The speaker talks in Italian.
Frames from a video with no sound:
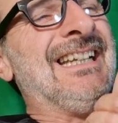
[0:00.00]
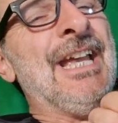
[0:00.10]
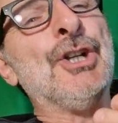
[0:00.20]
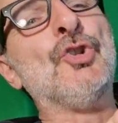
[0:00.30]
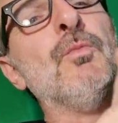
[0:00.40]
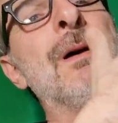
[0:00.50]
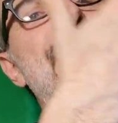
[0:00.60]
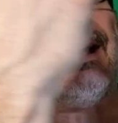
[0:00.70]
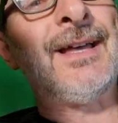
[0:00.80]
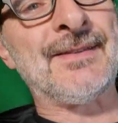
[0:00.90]

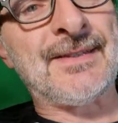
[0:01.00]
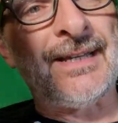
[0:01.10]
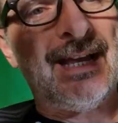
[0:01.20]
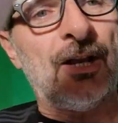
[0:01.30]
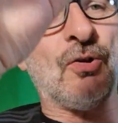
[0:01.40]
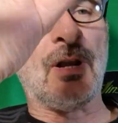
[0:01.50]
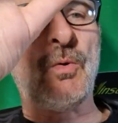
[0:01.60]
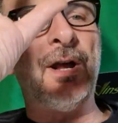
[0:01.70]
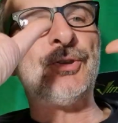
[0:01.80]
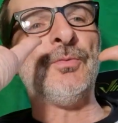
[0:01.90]
esuberanza, ecco, la
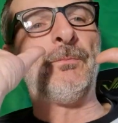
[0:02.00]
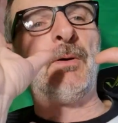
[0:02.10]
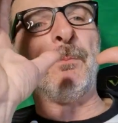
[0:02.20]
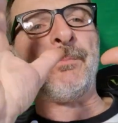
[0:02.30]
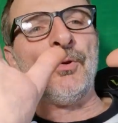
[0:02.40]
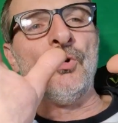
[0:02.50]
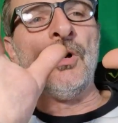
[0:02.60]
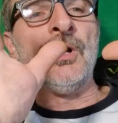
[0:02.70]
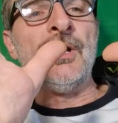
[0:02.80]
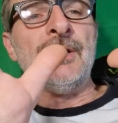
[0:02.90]
guardo un po'
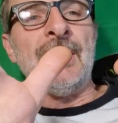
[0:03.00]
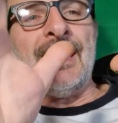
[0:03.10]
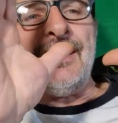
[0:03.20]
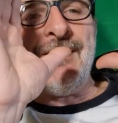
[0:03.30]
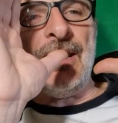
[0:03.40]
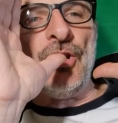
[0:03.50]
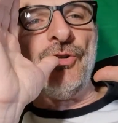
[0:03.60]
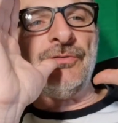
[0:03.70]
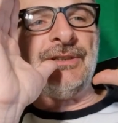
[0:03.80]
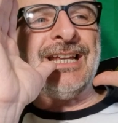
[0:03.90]
più a
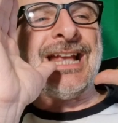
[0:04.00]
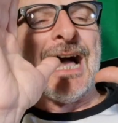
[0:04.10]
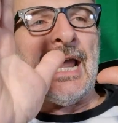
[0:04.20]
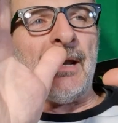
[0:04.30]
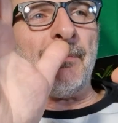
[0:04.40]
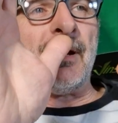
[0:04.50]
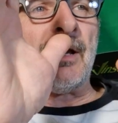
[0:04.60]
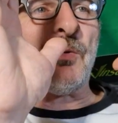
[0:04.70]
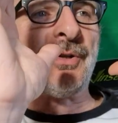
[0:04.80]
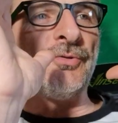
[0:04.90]
livello di calma, la
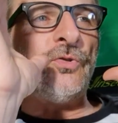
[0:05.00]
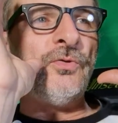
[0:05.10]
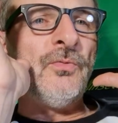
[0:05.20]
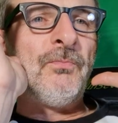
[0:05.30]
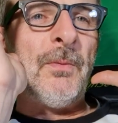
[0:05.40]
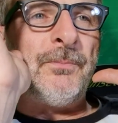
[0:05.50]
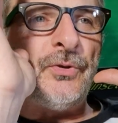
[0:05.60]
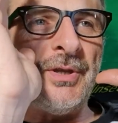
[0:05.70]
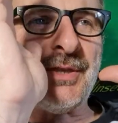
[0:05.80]
guardo con un po' più di